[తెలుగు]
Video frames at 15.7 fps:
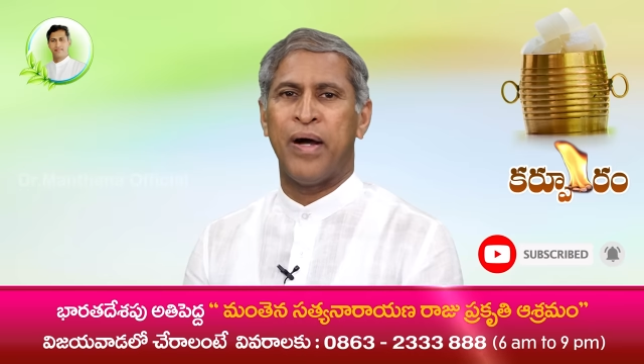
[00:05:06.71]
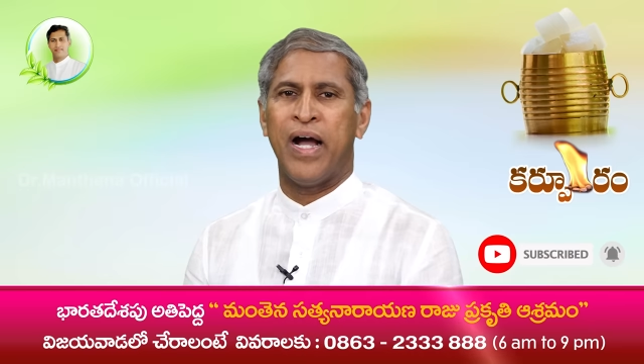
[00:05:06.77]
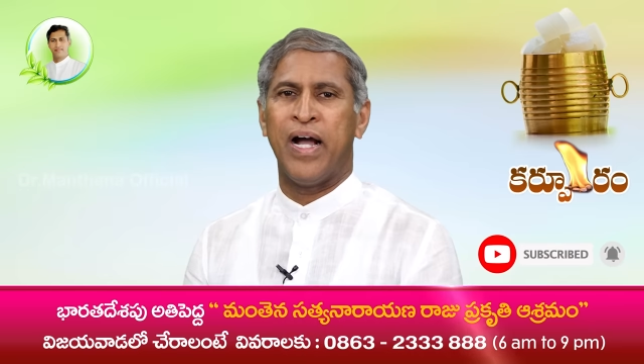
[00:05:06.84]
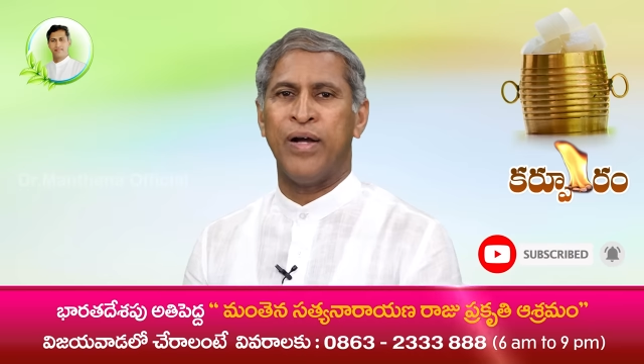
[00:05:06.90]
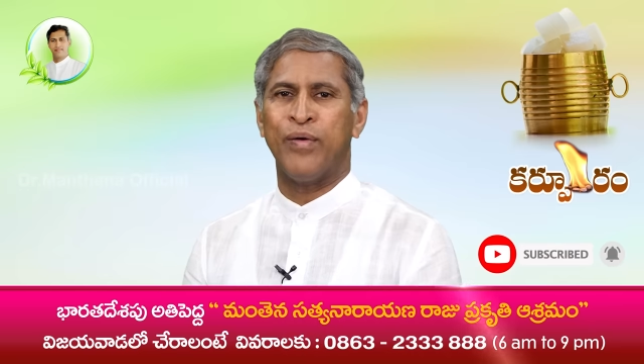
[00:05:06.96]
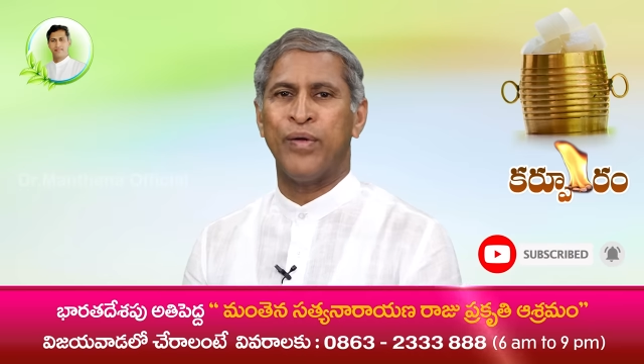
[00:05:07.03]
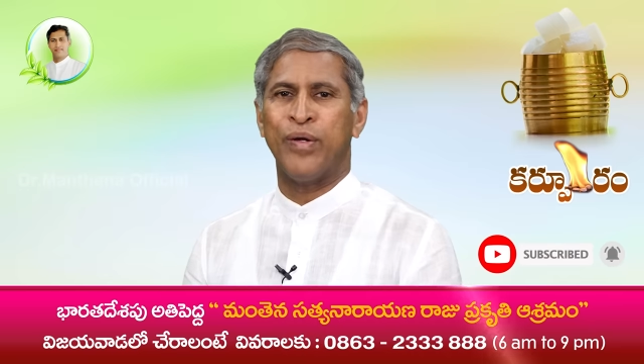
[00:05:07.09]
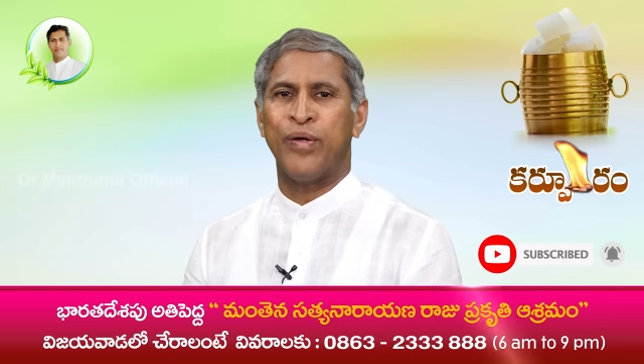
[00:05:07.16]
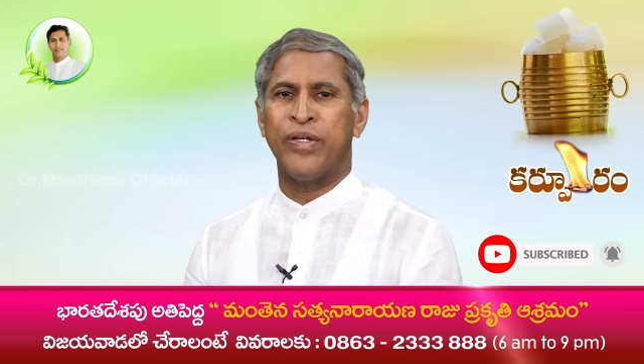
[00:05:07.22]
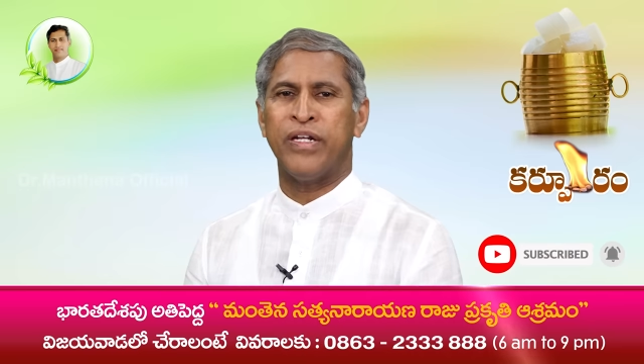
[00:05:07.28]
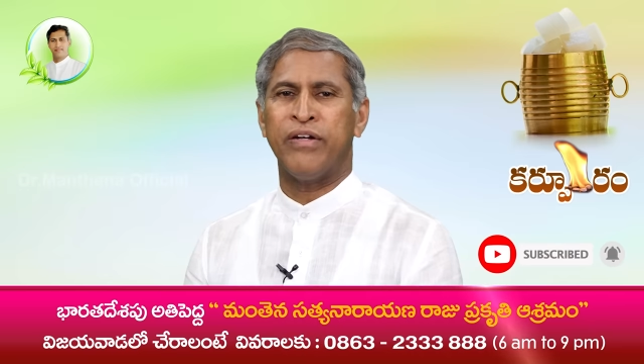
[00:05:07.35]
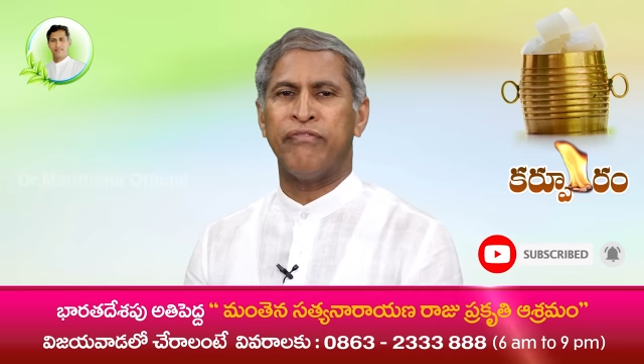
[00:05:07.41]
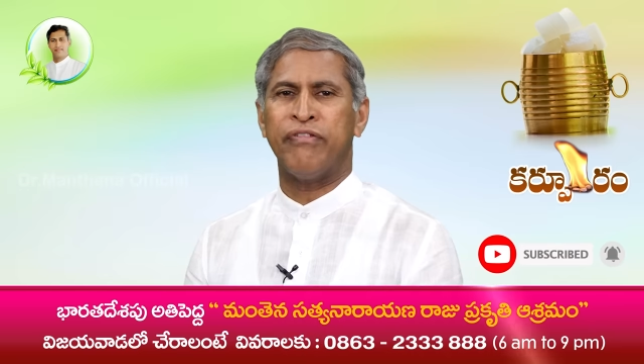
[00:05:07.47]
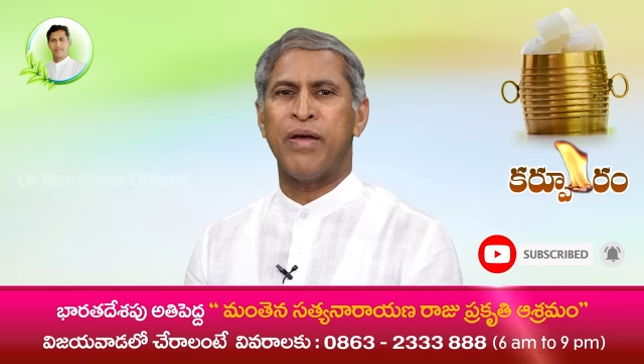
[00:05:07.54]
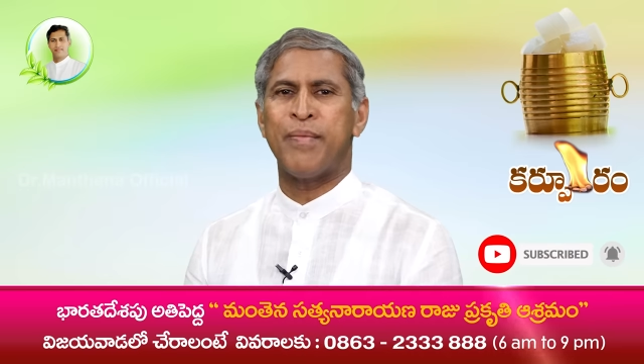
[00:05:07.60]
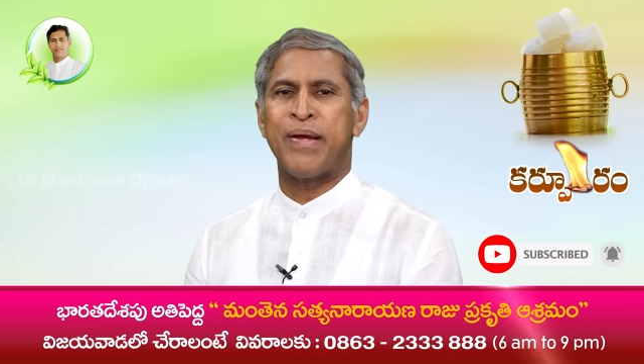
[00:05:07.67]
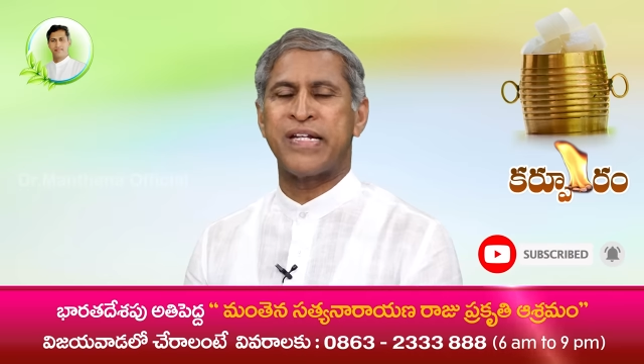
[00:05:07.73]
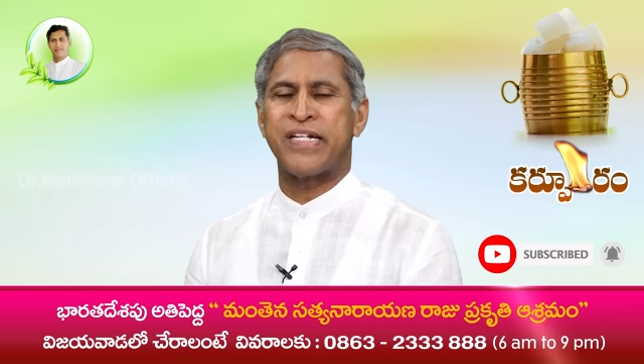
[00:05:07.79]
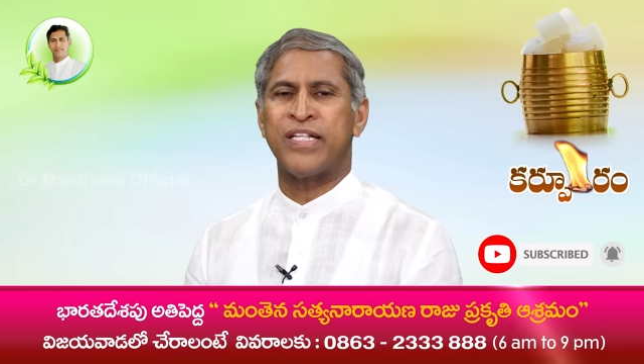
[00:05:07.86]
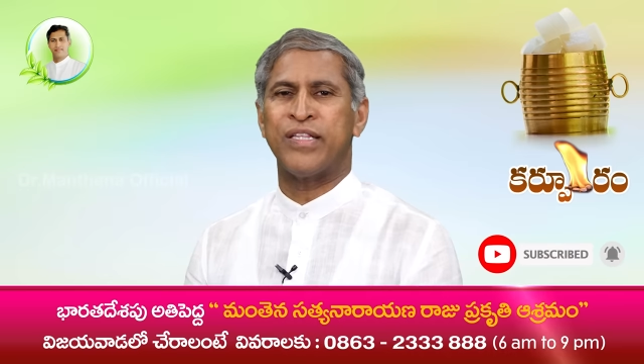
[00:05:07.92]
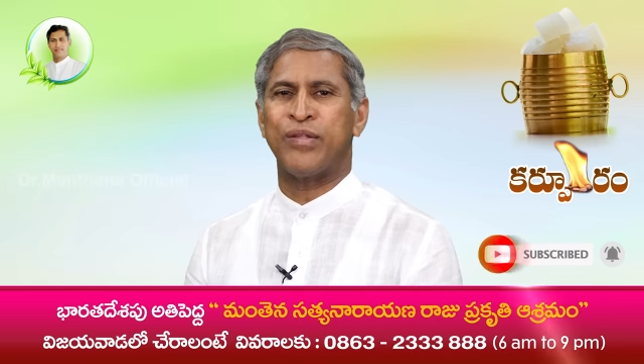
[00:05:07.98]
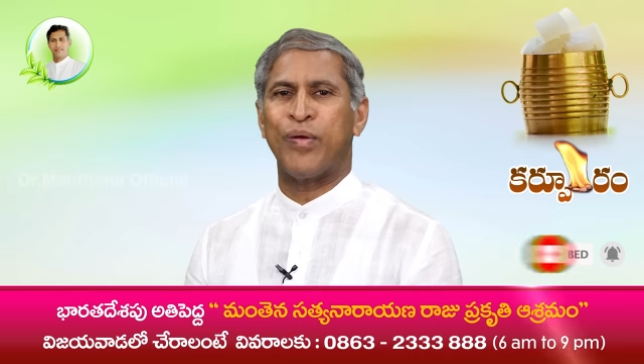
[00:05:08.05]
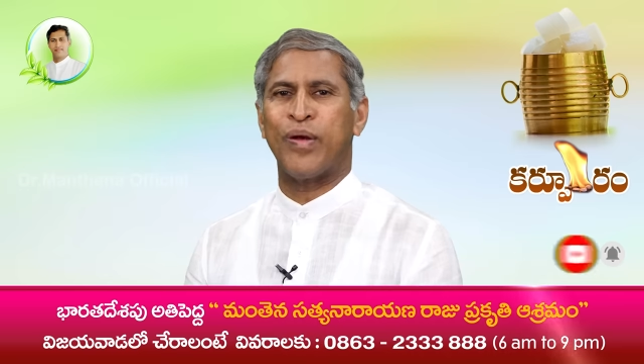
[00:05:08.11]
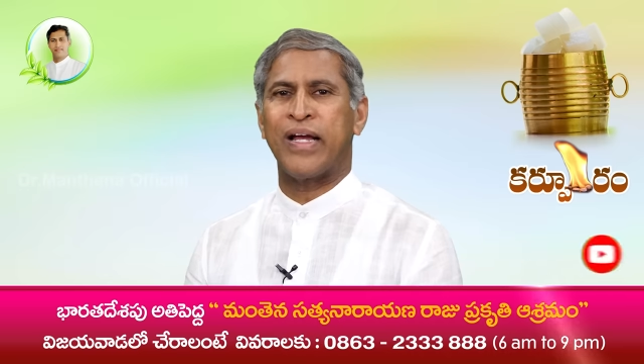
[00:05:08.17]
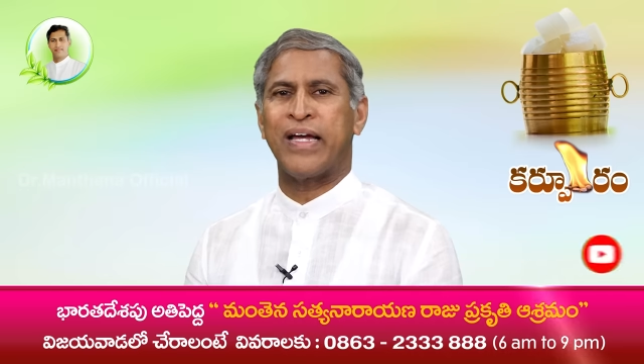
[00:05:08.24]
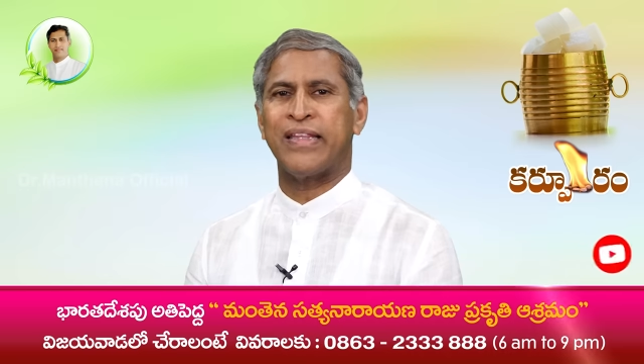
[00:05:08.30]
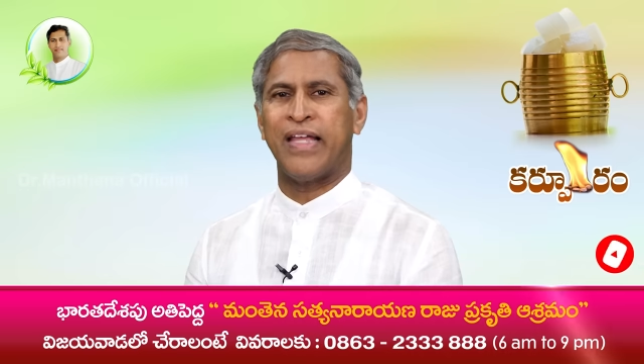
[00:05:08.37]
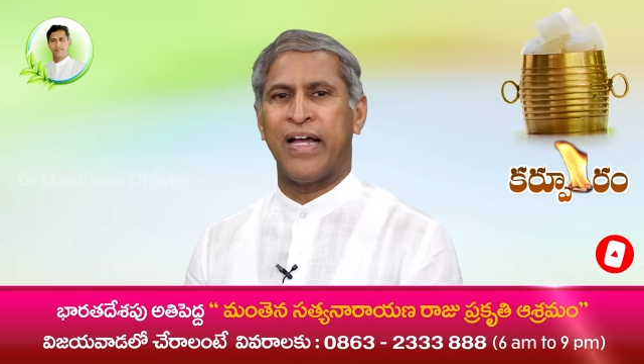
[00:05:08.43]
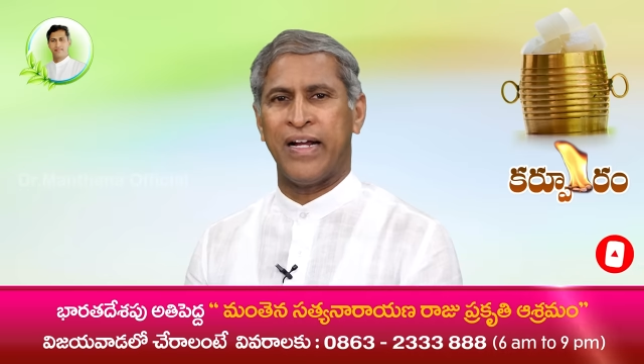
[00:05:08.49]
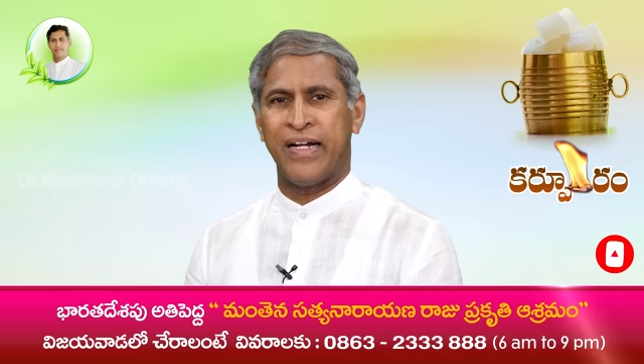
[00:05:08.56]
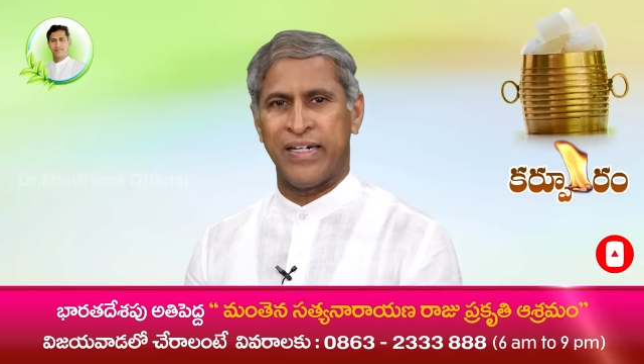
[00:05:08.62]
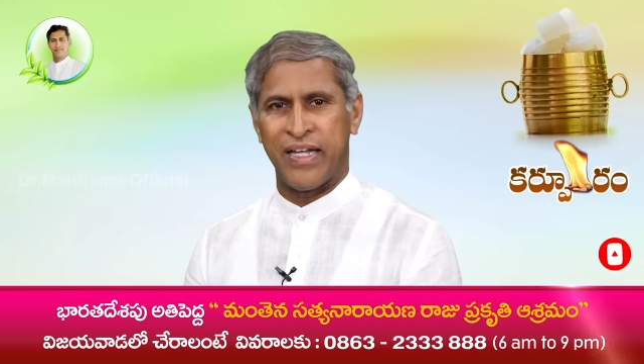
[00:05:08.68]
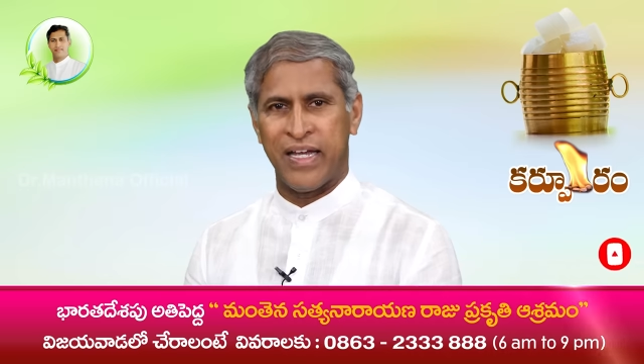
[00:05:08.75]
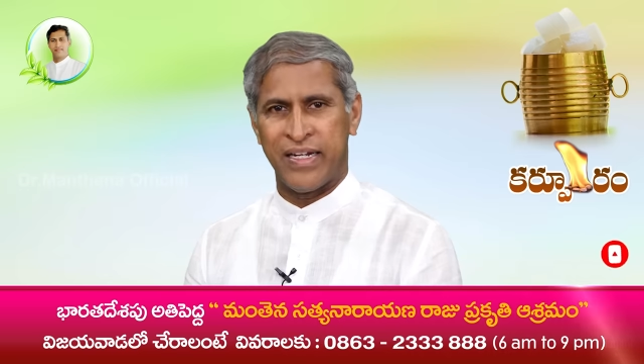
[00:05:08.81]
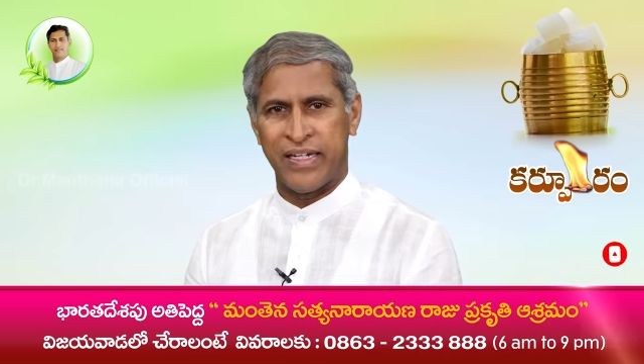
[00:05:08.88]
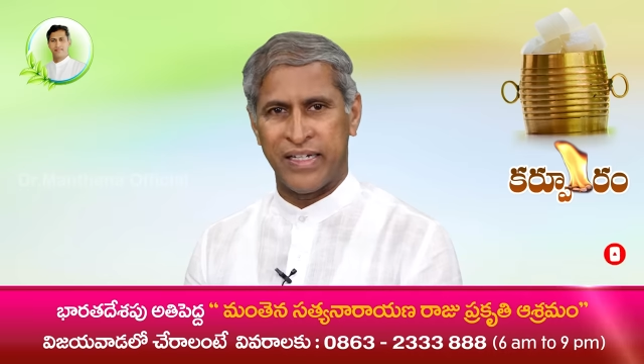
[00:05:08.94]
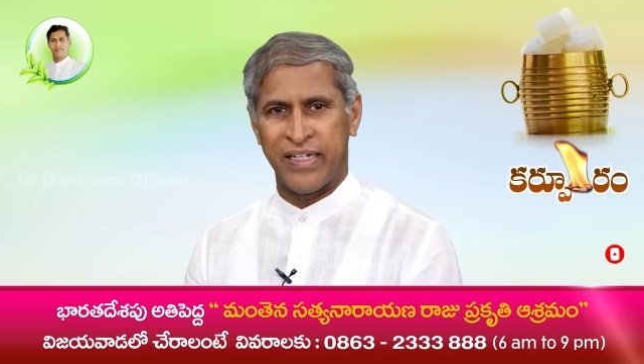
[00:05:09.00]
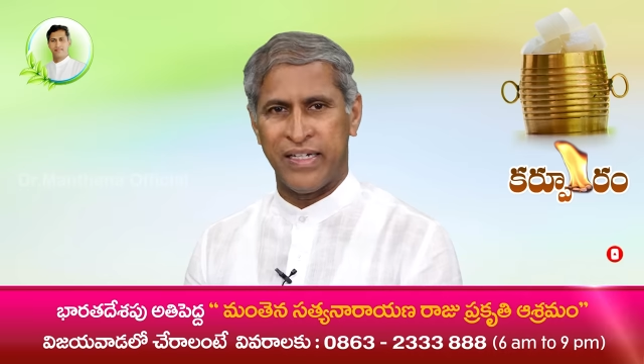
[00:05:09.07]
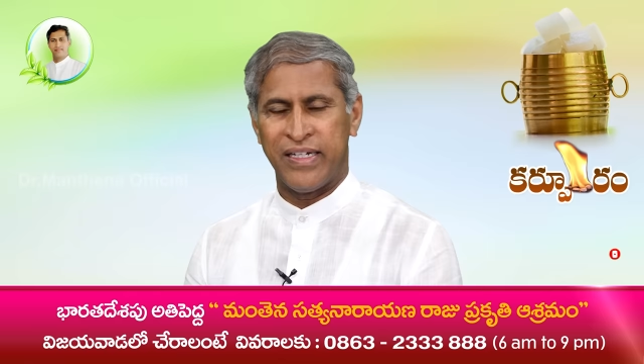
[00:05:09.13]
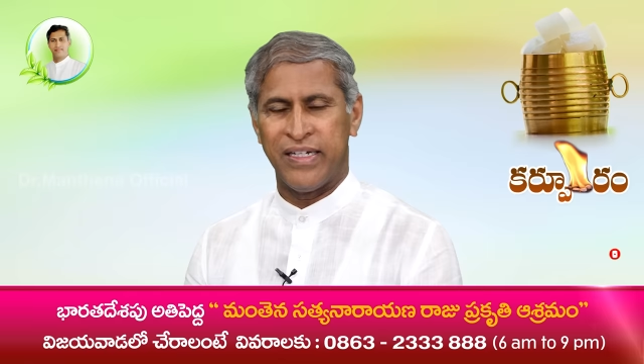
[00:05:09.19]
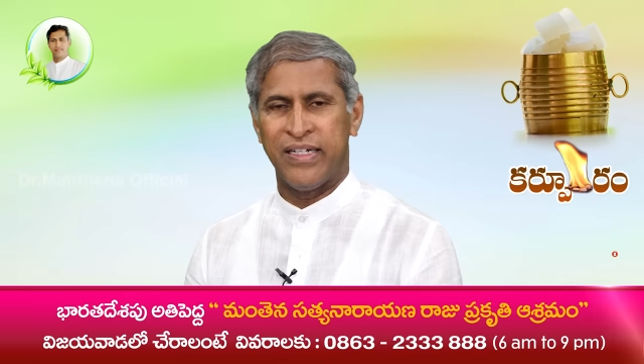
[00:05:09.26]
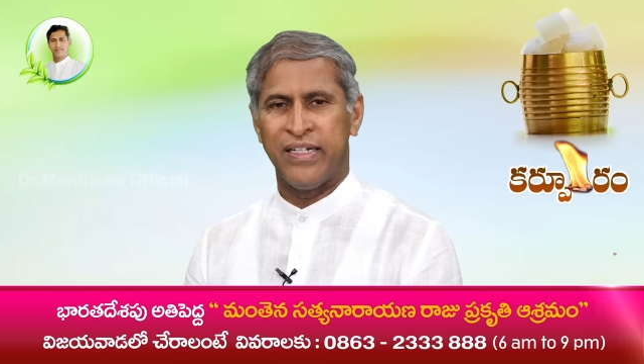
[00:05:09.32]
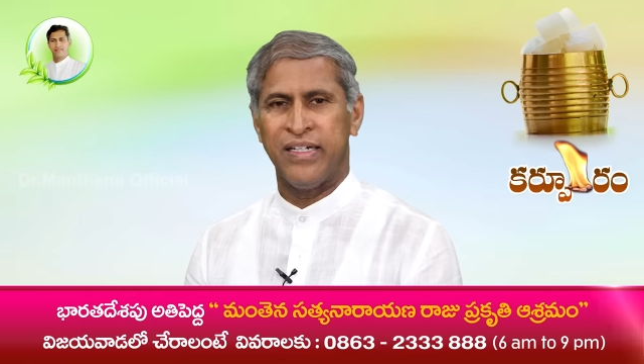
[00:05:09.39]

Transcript: భాగంలో ఇన్ఫ్లమేషన్ త్వరగా తగ్గటానికి